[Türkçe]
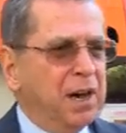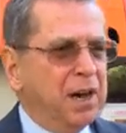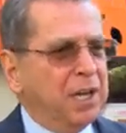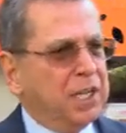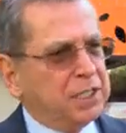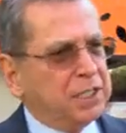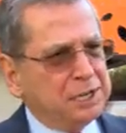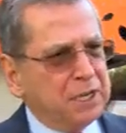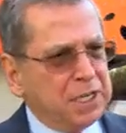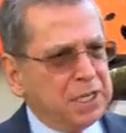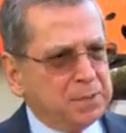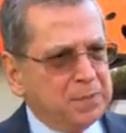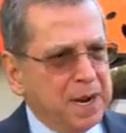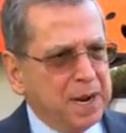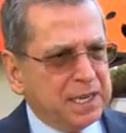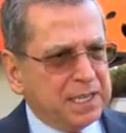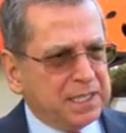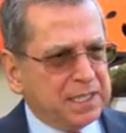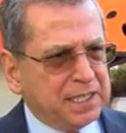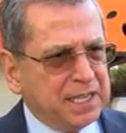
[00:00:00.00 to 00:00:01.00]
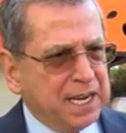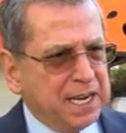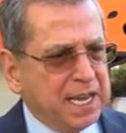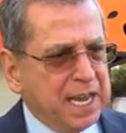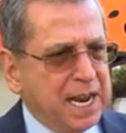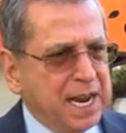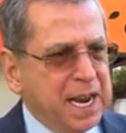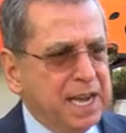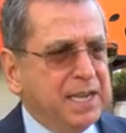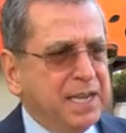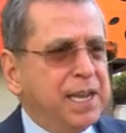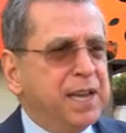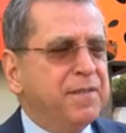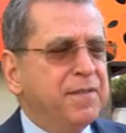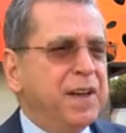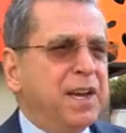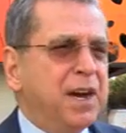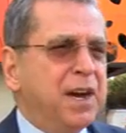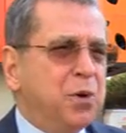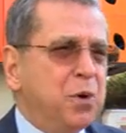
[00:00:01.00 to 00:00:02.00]
Alışveriş merkezine gelen
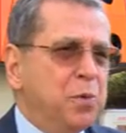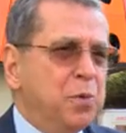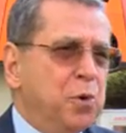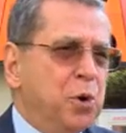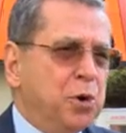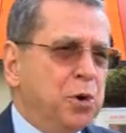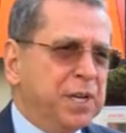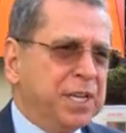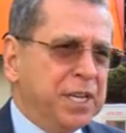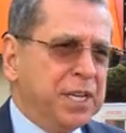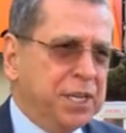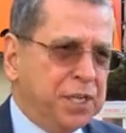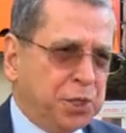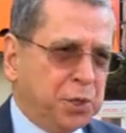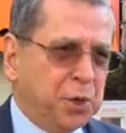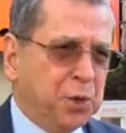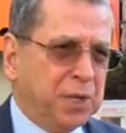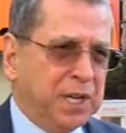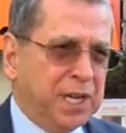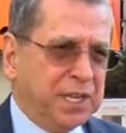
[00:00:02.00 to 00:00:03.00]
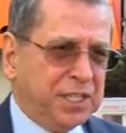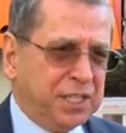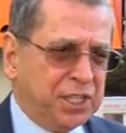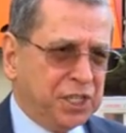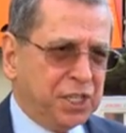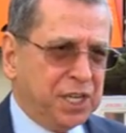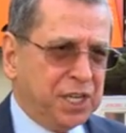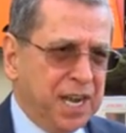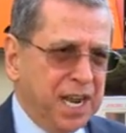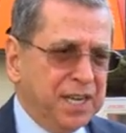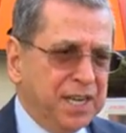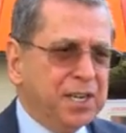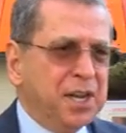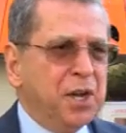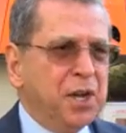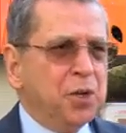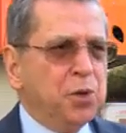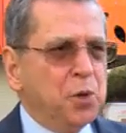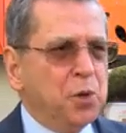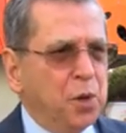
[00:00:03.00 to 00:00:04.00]
veya o bölgede işi olan kişiler
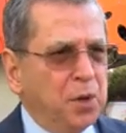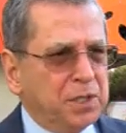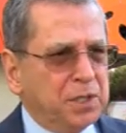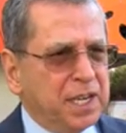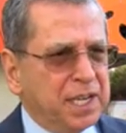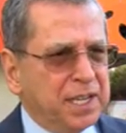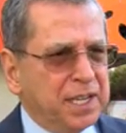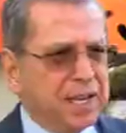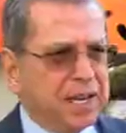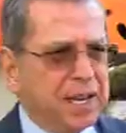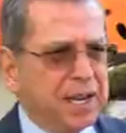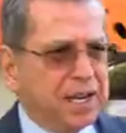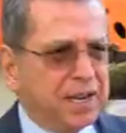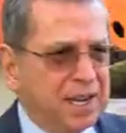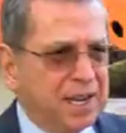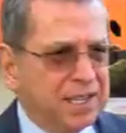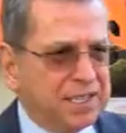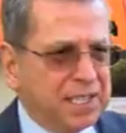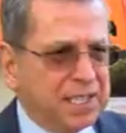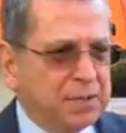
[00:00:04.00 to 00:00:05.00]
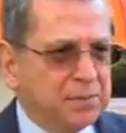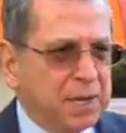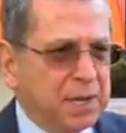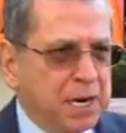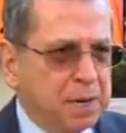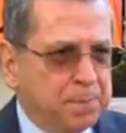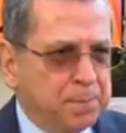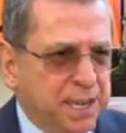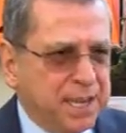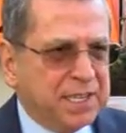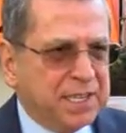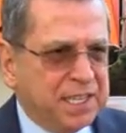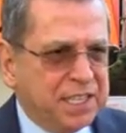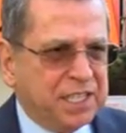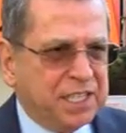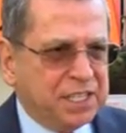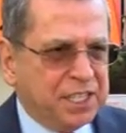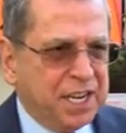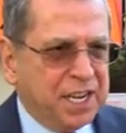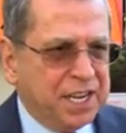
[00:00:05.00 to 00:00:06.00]
yol kenarına kaldırımlara park
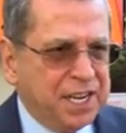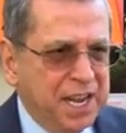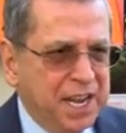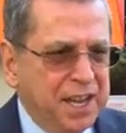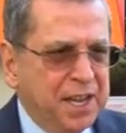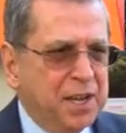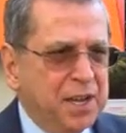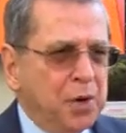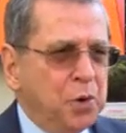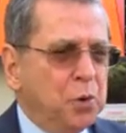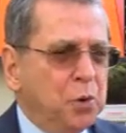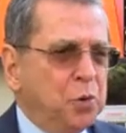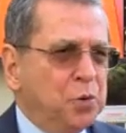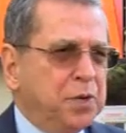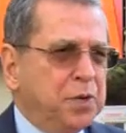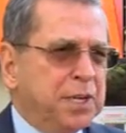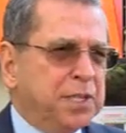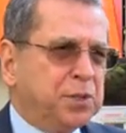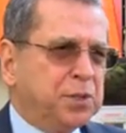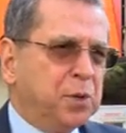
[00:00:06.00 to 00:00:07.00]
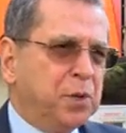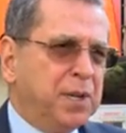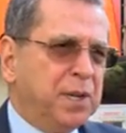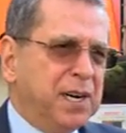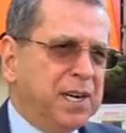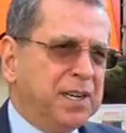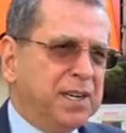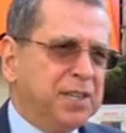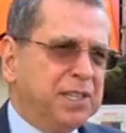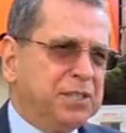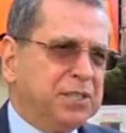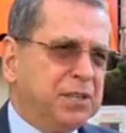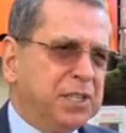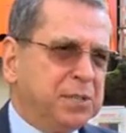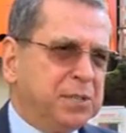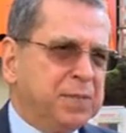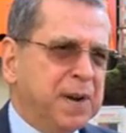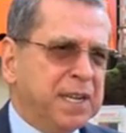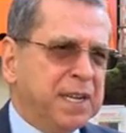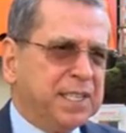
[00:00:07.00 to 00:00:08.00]
edeceğine ücretsiz olarak
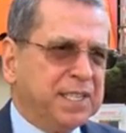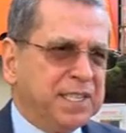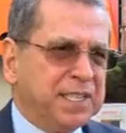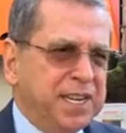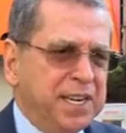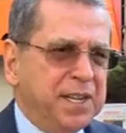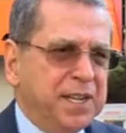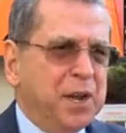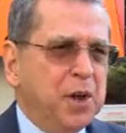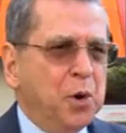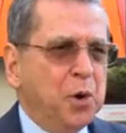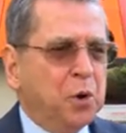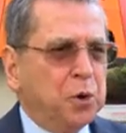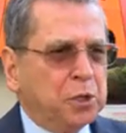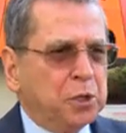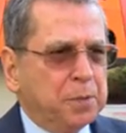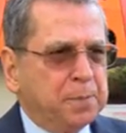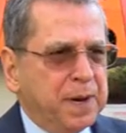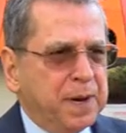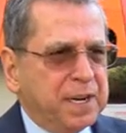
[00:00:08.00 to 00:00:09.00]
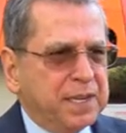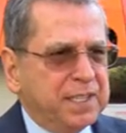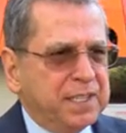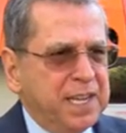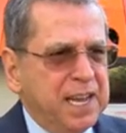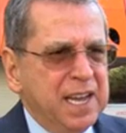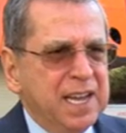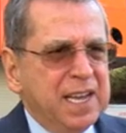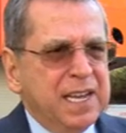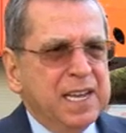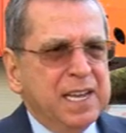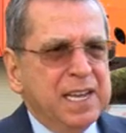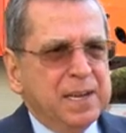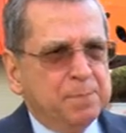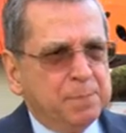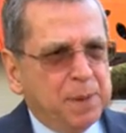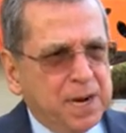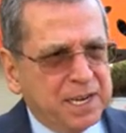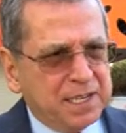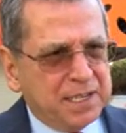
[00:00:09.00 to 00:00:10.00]
alışveriş merkezinin otoparkına
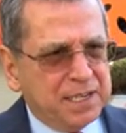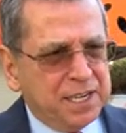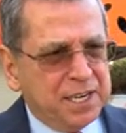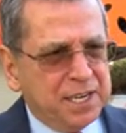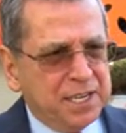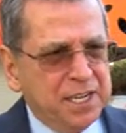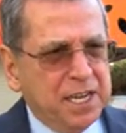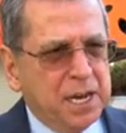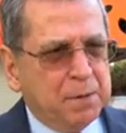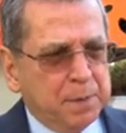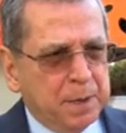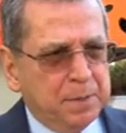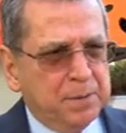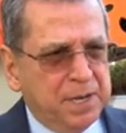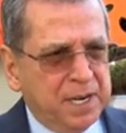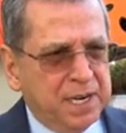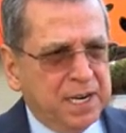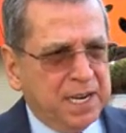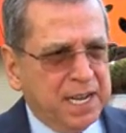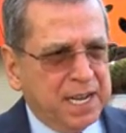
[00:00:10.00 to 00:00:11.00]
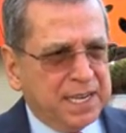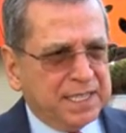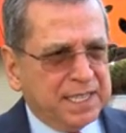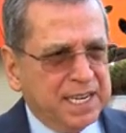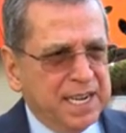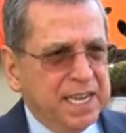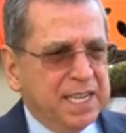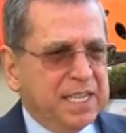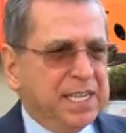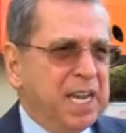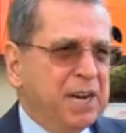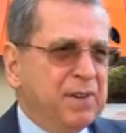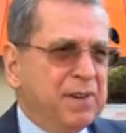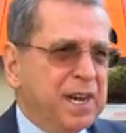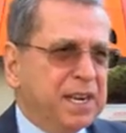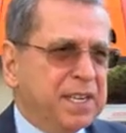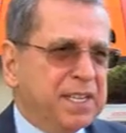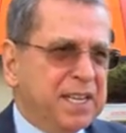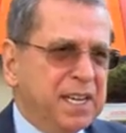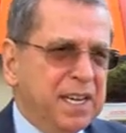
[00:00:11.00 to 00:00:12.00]
parklarını yapabilirler. Ne
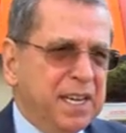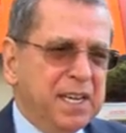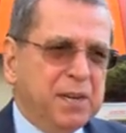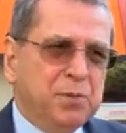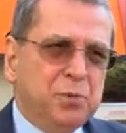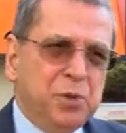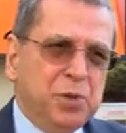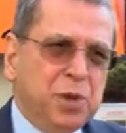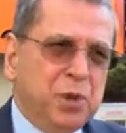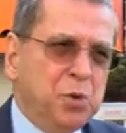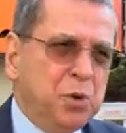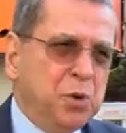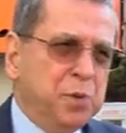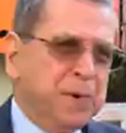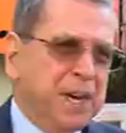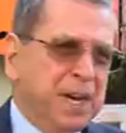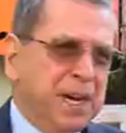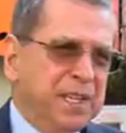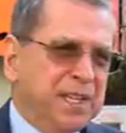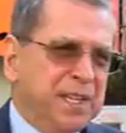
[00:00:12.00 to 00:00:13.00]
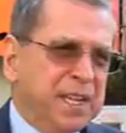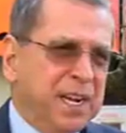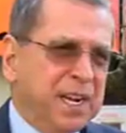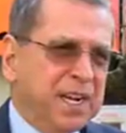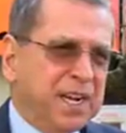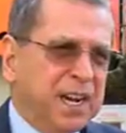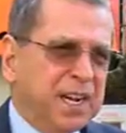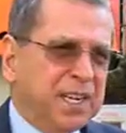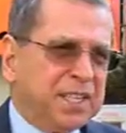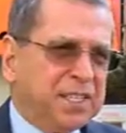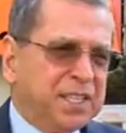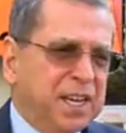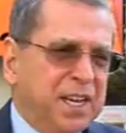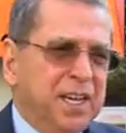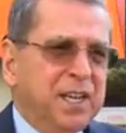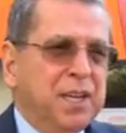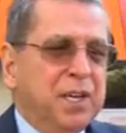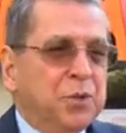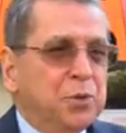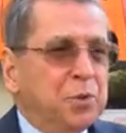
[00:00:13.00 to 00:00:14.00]
var ki buna uymayanlara karşı da
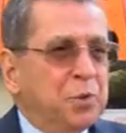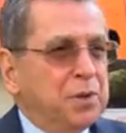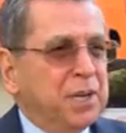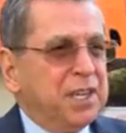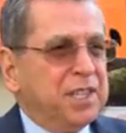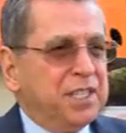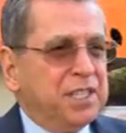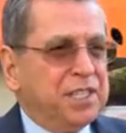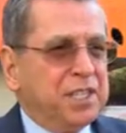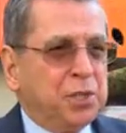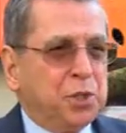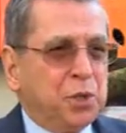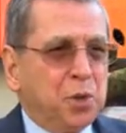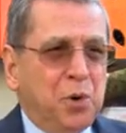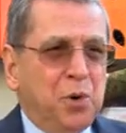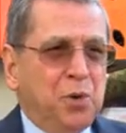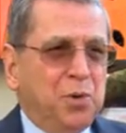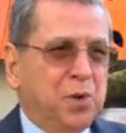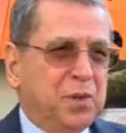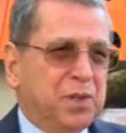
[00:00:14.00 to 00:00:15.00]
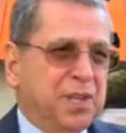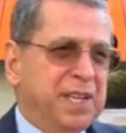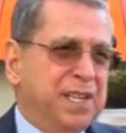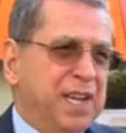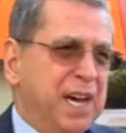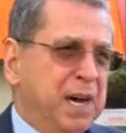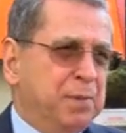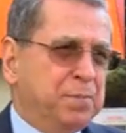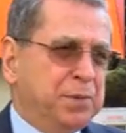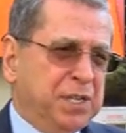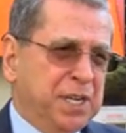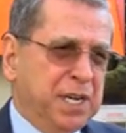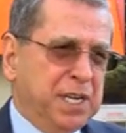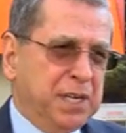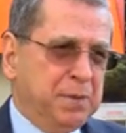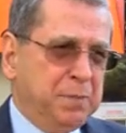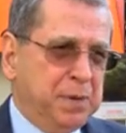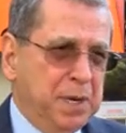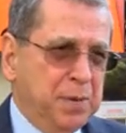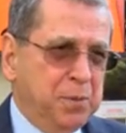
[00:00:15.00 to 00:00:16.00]
tüketici çoğunlukla ne
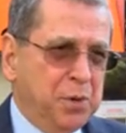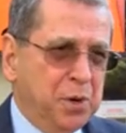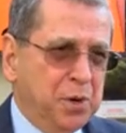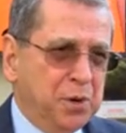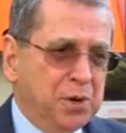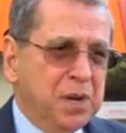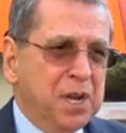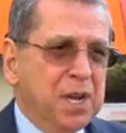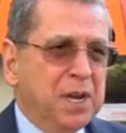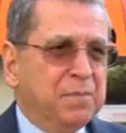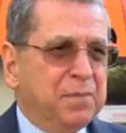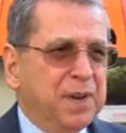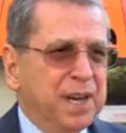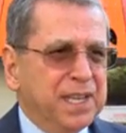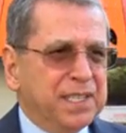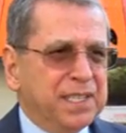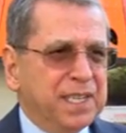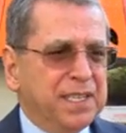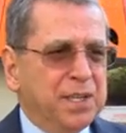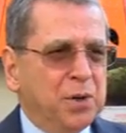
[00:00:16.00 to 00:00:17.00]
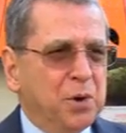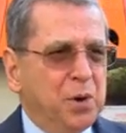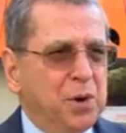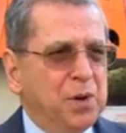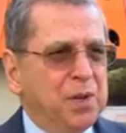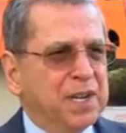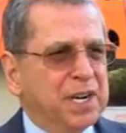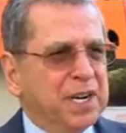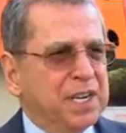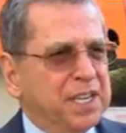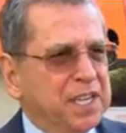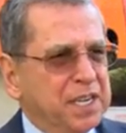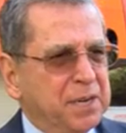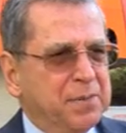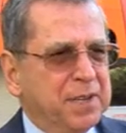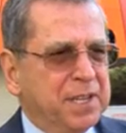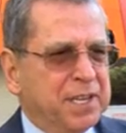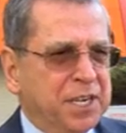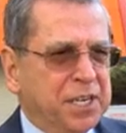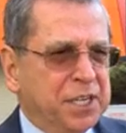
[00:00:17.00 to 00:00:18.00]
yapacağını bilmiyor. Bazen de 10 lira
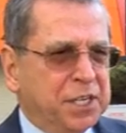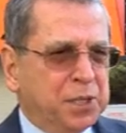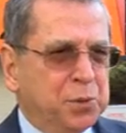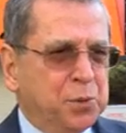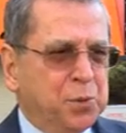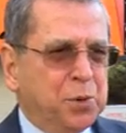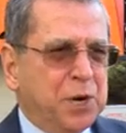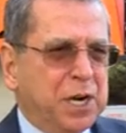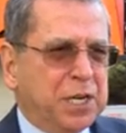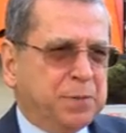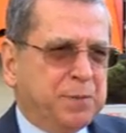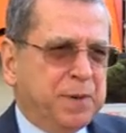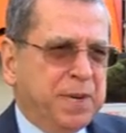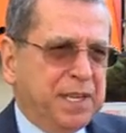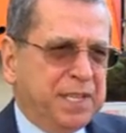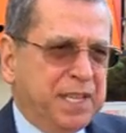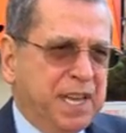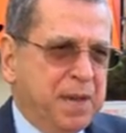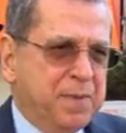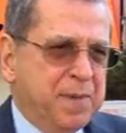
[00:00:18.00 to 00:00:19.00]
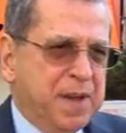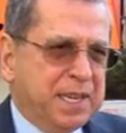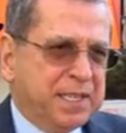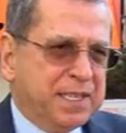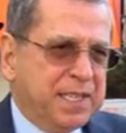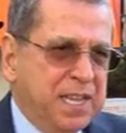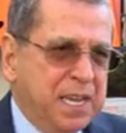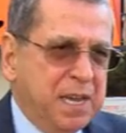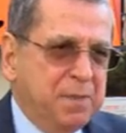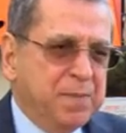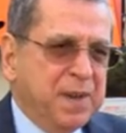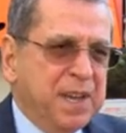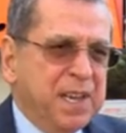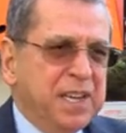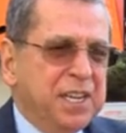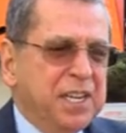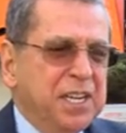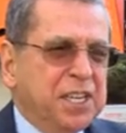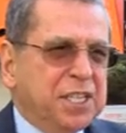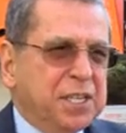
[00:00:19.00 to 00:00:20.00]
20 lira için uğraşmaya değmez deyip
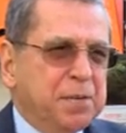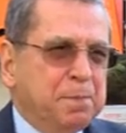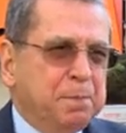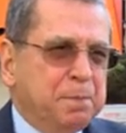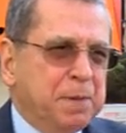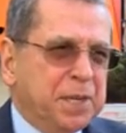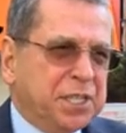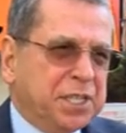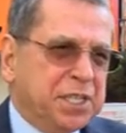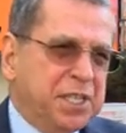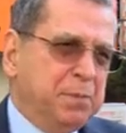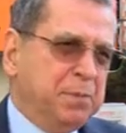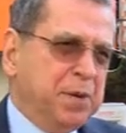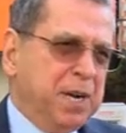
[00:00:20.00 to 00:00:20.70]
işin peşini